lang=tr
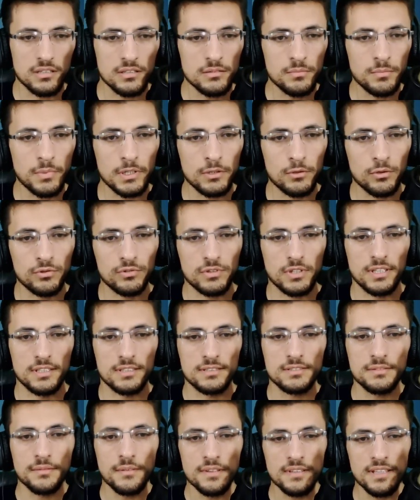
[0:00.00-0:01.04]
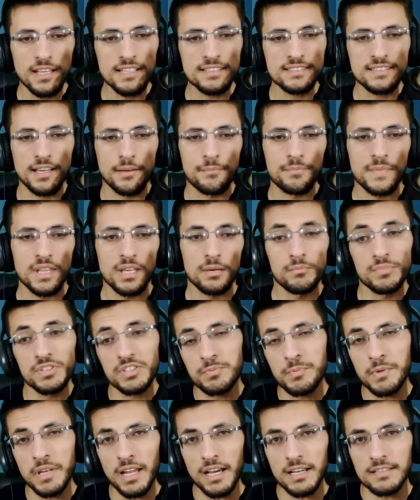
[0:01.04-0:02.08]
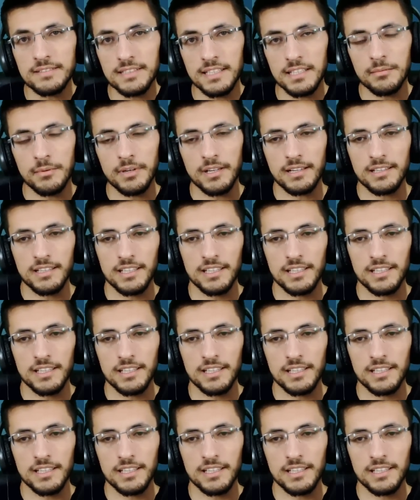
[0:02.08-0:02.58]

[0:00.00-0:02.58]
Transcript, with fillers: de alır, balonu da alır. Neyse, bismillah diyelim